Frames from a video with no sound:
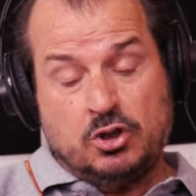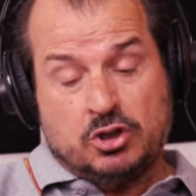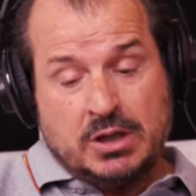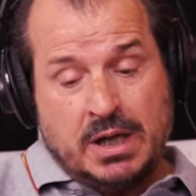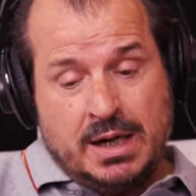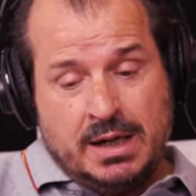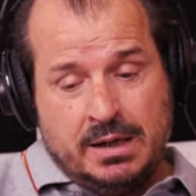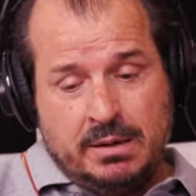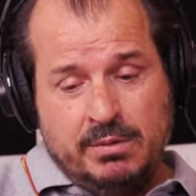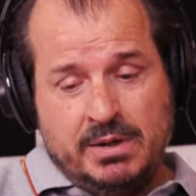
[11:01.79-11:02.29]

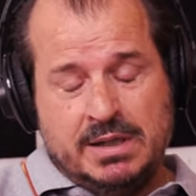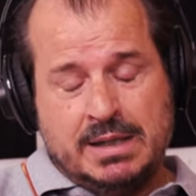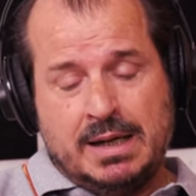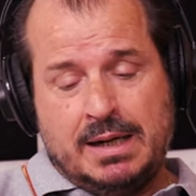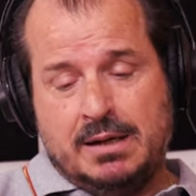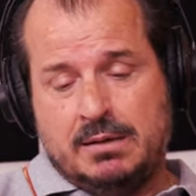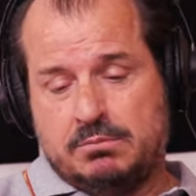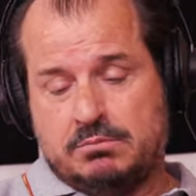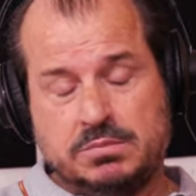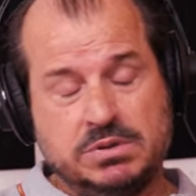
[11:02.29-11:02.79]
total y
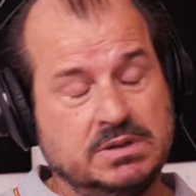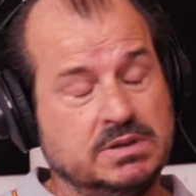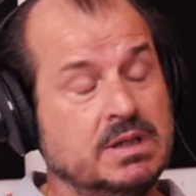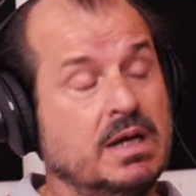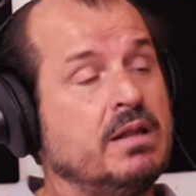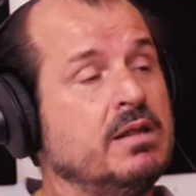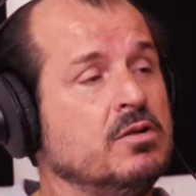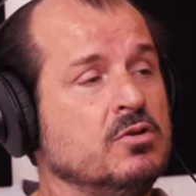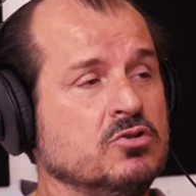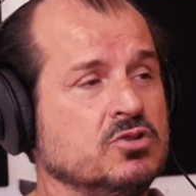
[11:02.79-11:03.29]
vital, pues ya
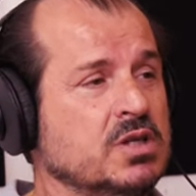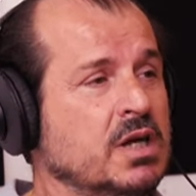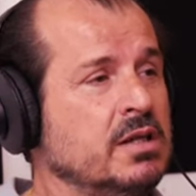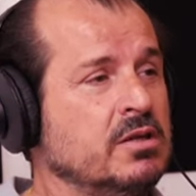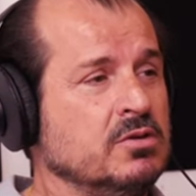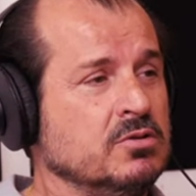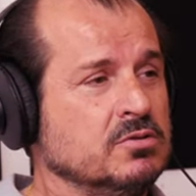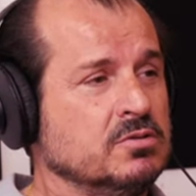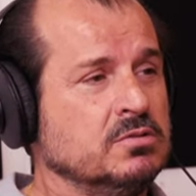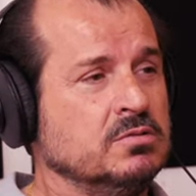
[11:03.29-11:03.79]
hace dos
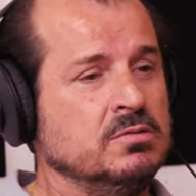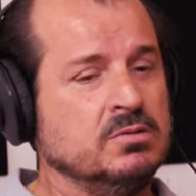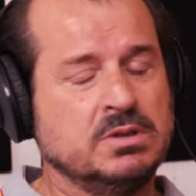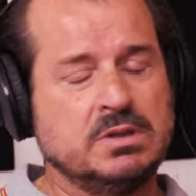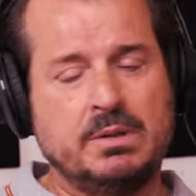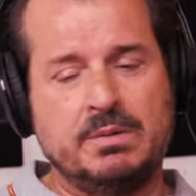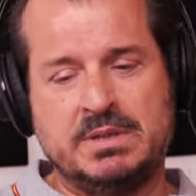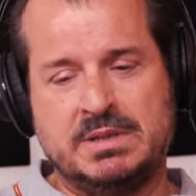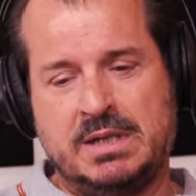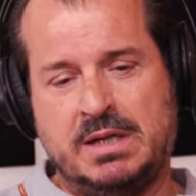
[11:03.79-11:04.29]
años, tú lo
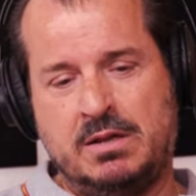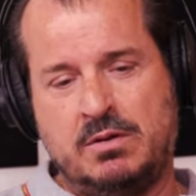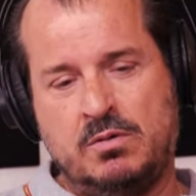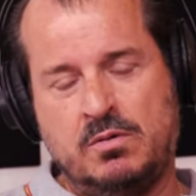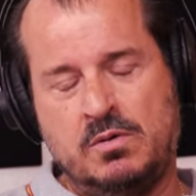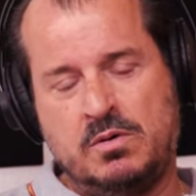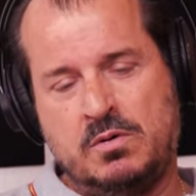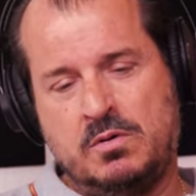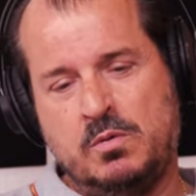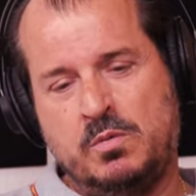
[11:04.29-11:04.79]
sabes que
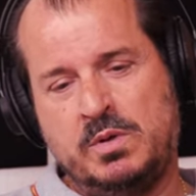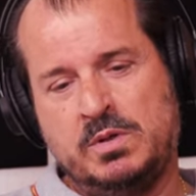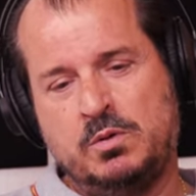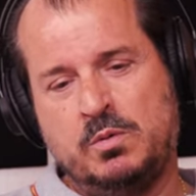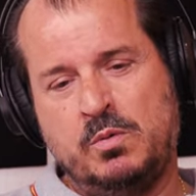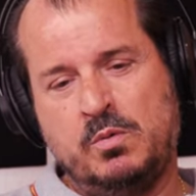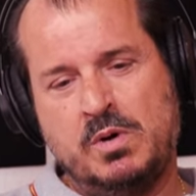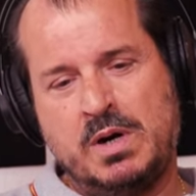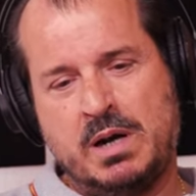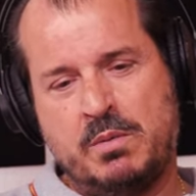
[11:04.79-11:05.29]
hizo
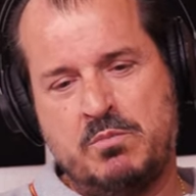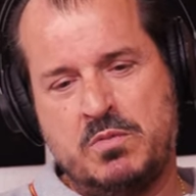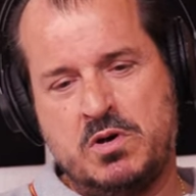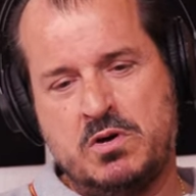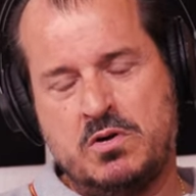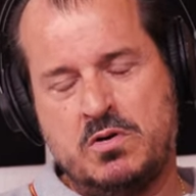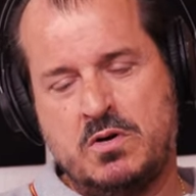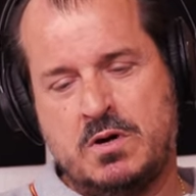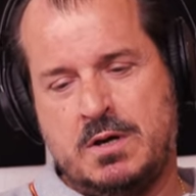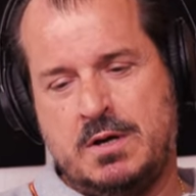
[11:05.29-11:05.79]
VTV un
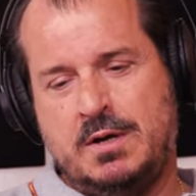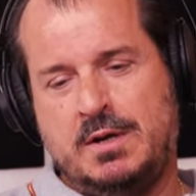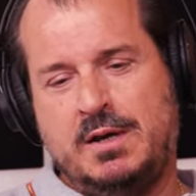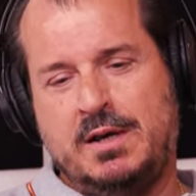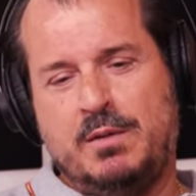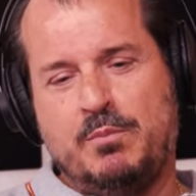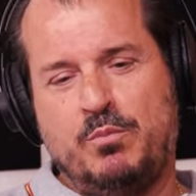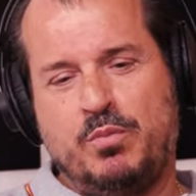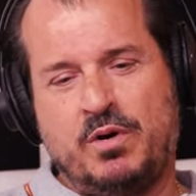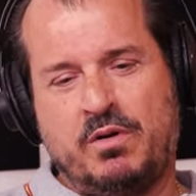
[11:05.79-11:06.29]
cambio
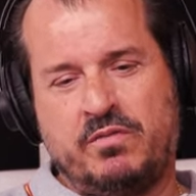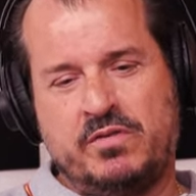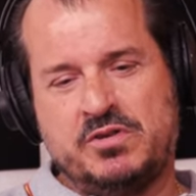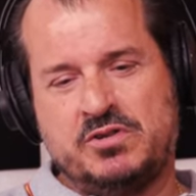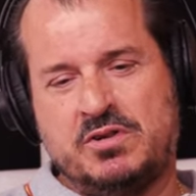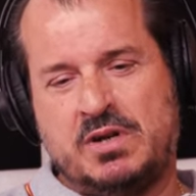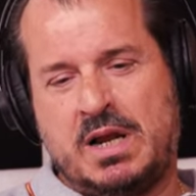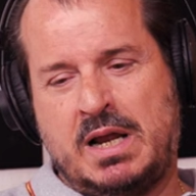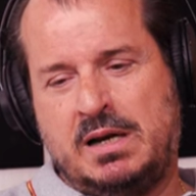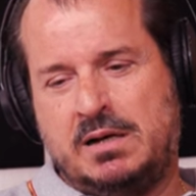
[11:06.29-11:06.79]

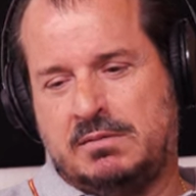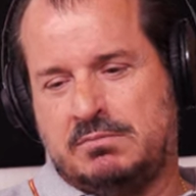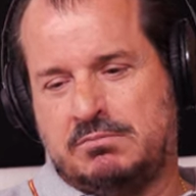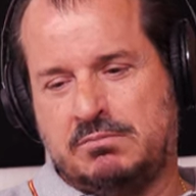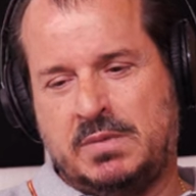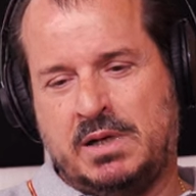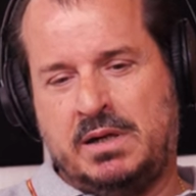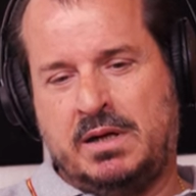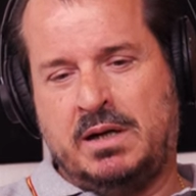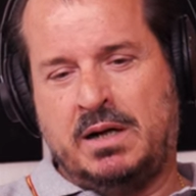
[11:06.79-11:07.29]
profesional,
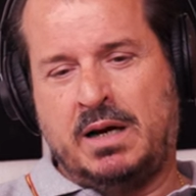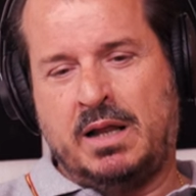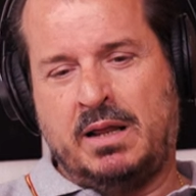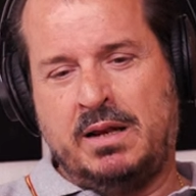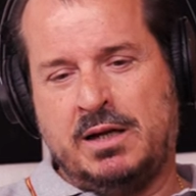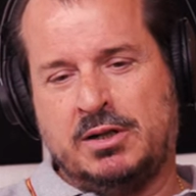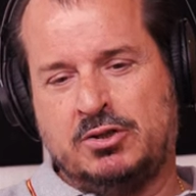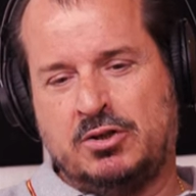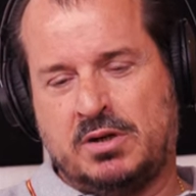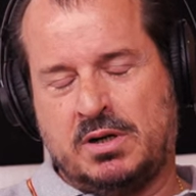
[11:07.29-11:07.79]
eh, era
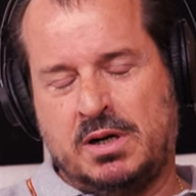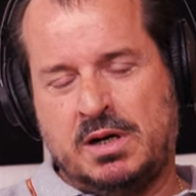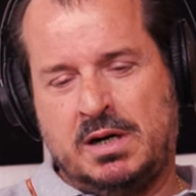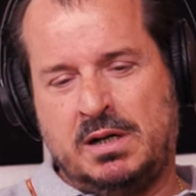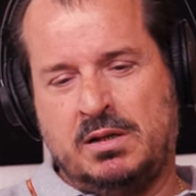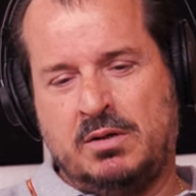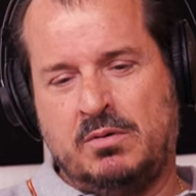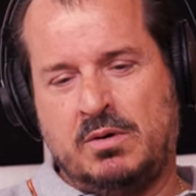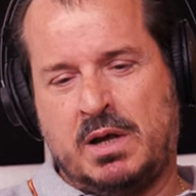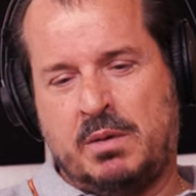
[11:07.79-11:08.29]
director general
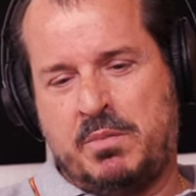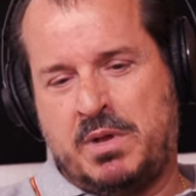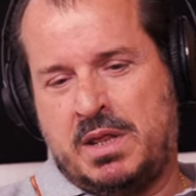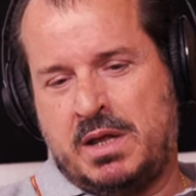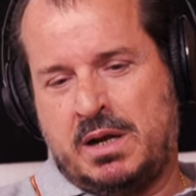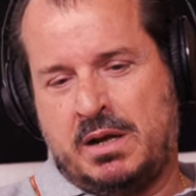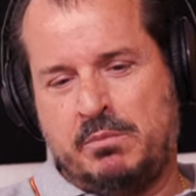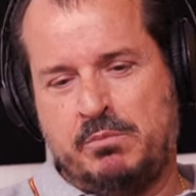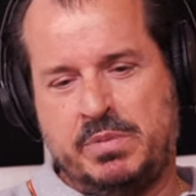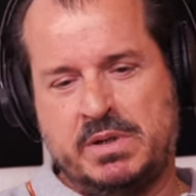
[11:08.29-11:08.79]
de una
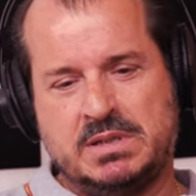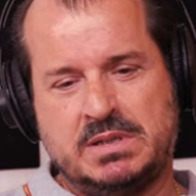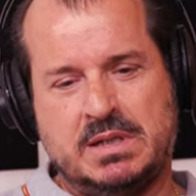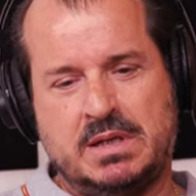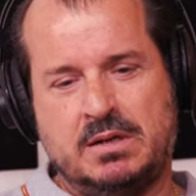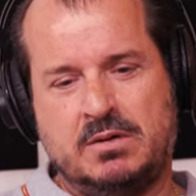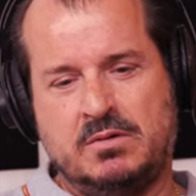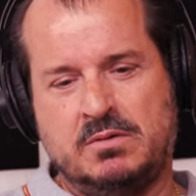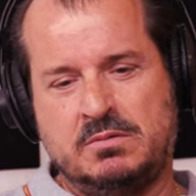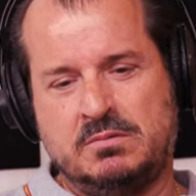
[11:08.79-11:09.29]
mediana
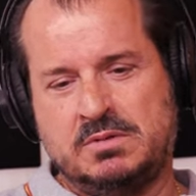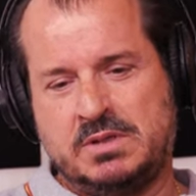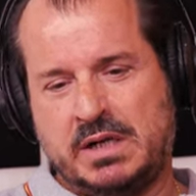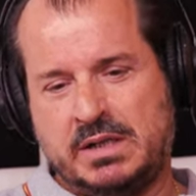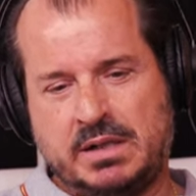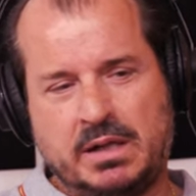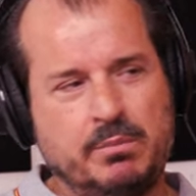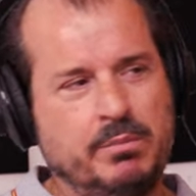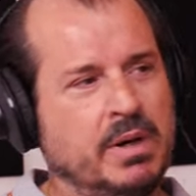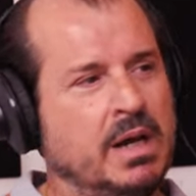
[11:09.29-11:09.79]
empresa con
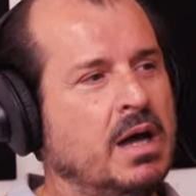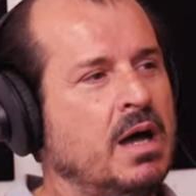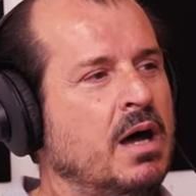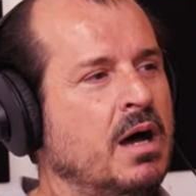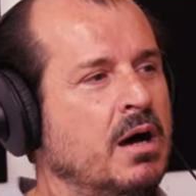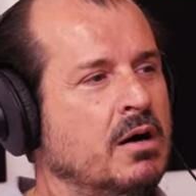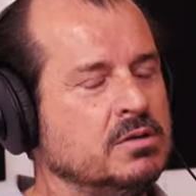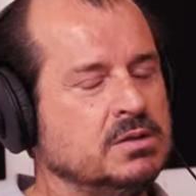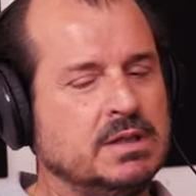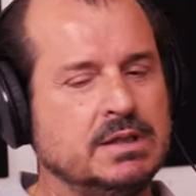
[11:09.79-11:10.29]
30
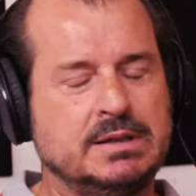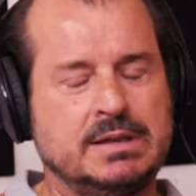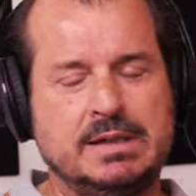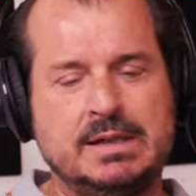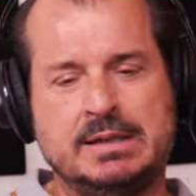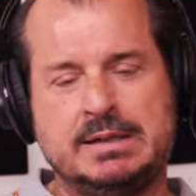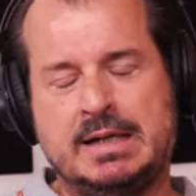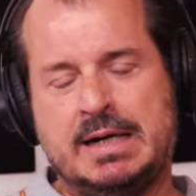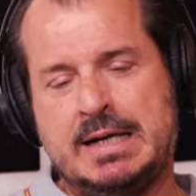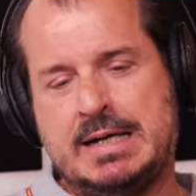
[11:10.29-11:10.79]
empleados, ta,
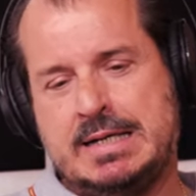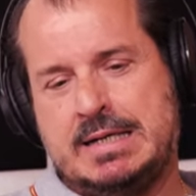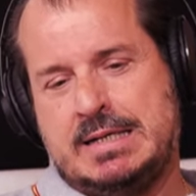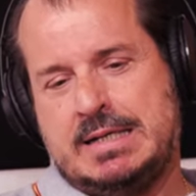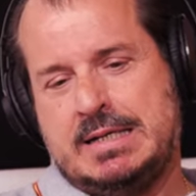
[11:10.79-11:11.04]
ta, ta.